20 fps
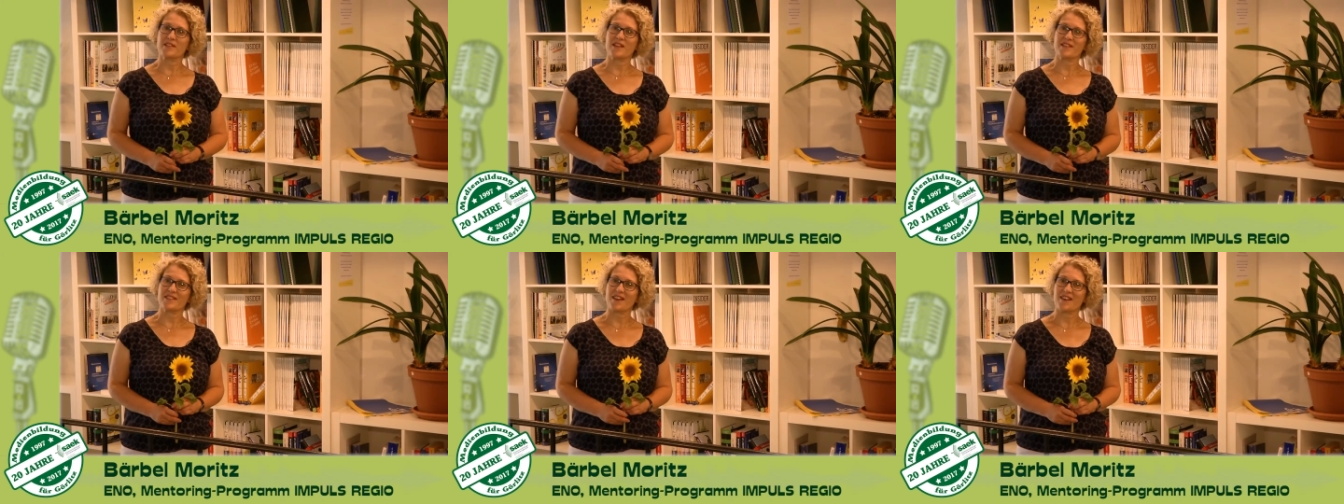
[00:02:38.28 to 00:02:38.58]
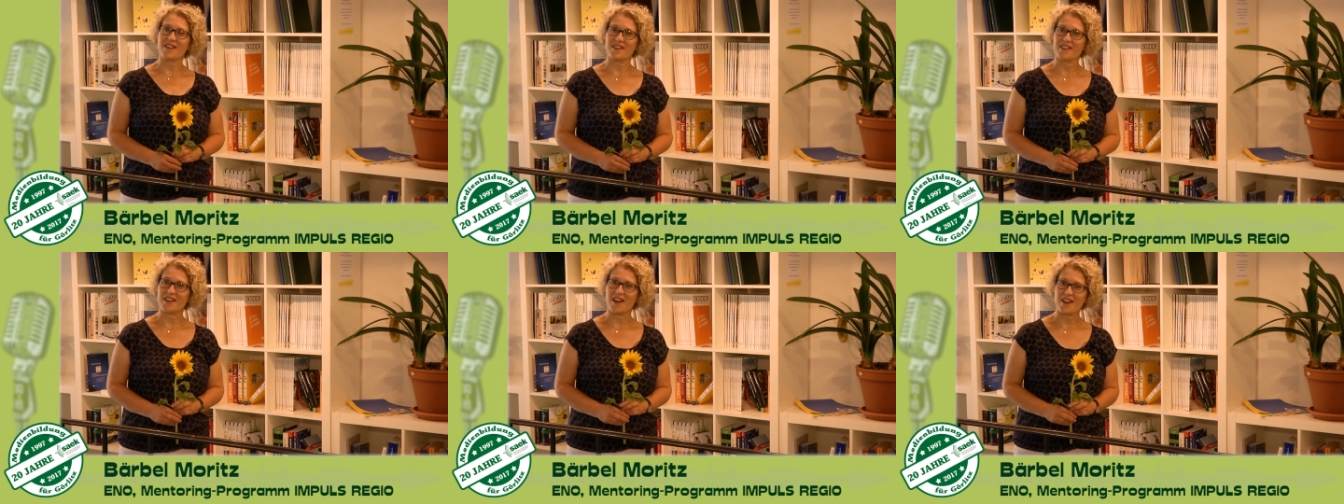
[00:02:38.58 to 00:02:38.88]

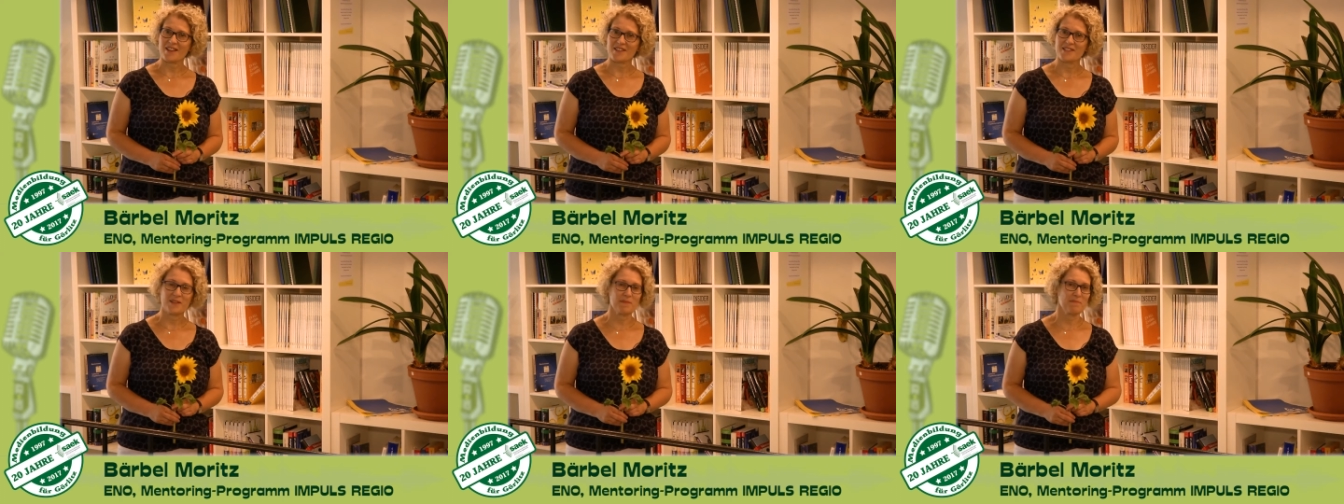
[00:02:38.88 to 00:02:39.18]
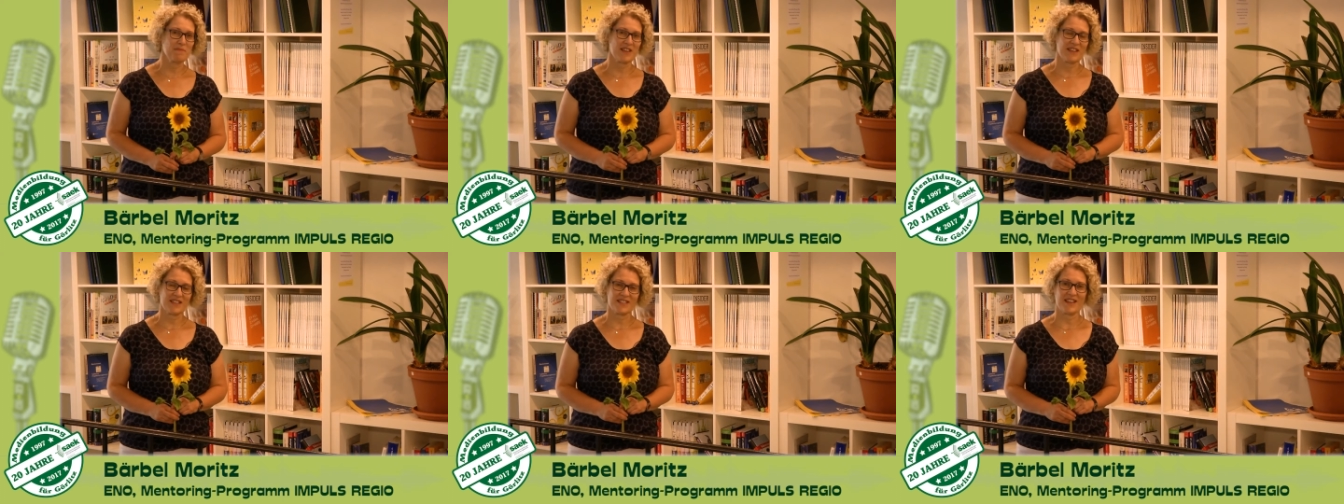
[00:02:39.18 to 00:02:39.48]

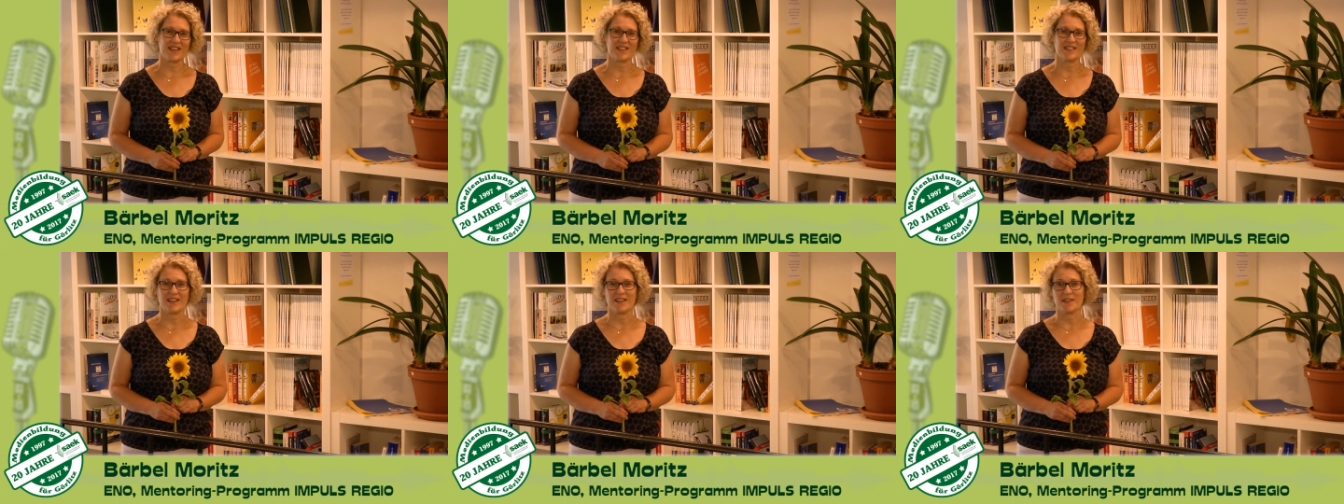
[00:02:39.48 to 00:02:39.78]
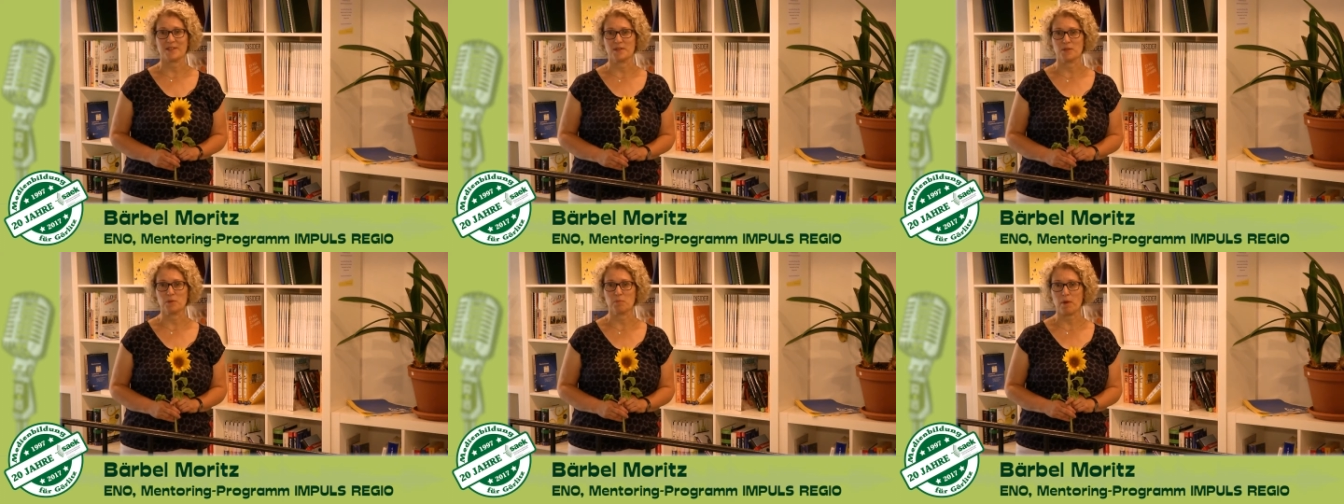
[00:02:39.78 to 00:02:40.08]
SAEK-Team, ihr seid
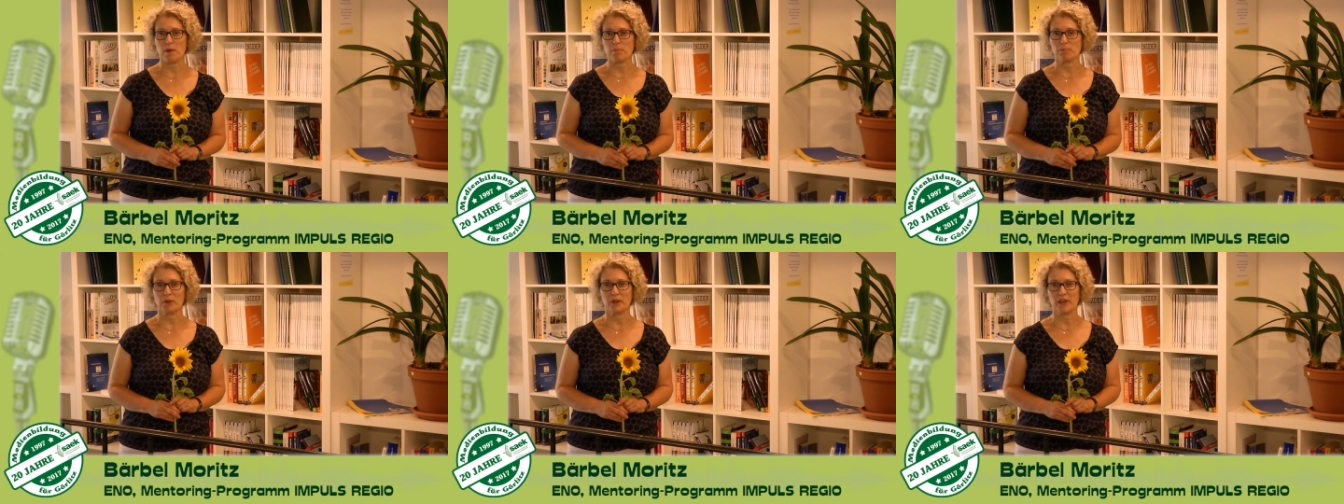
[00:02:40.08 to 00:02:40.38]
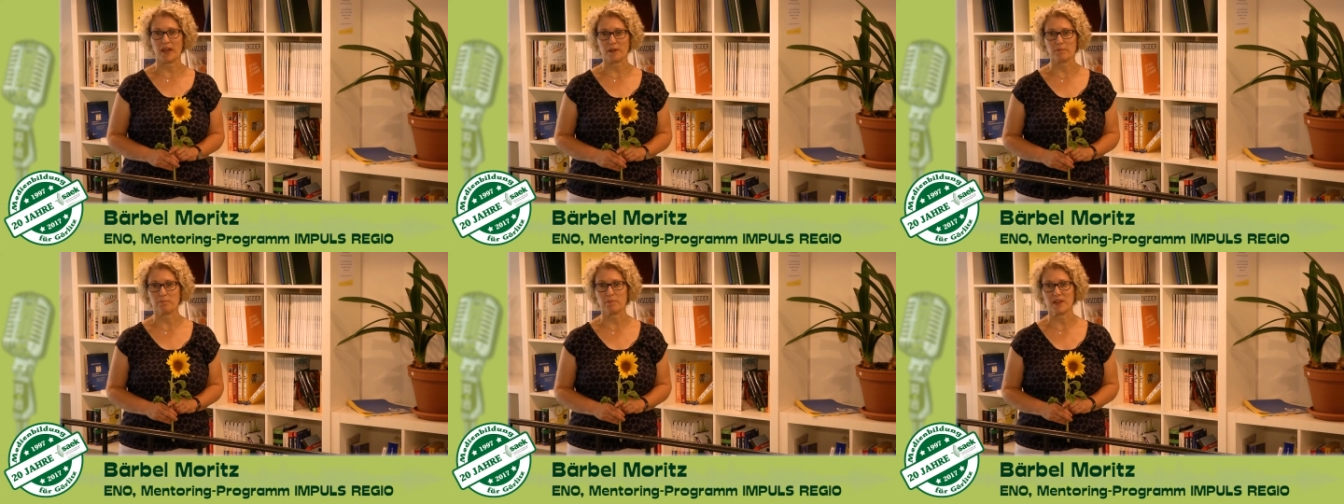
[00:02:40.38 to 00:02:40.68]
ein super
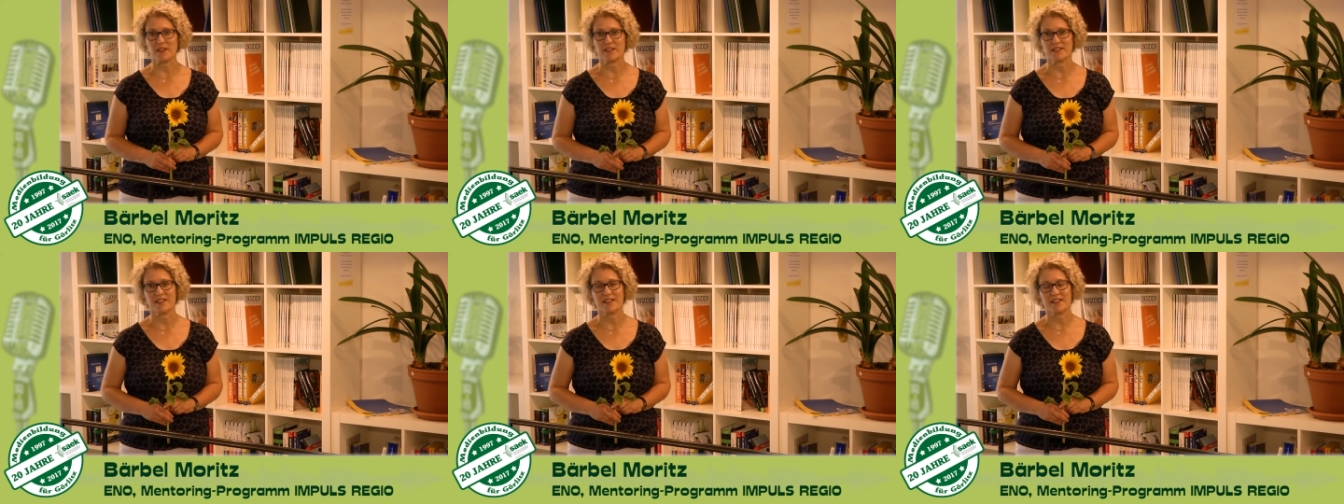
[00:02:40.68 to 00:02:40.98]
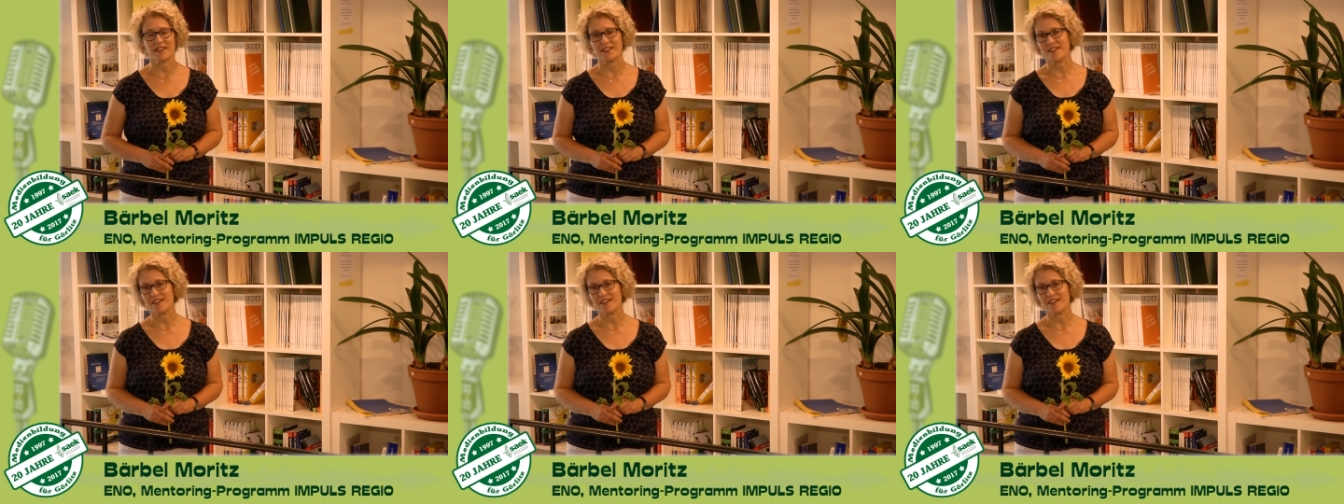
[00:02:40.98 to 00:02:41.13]
Projektpartner,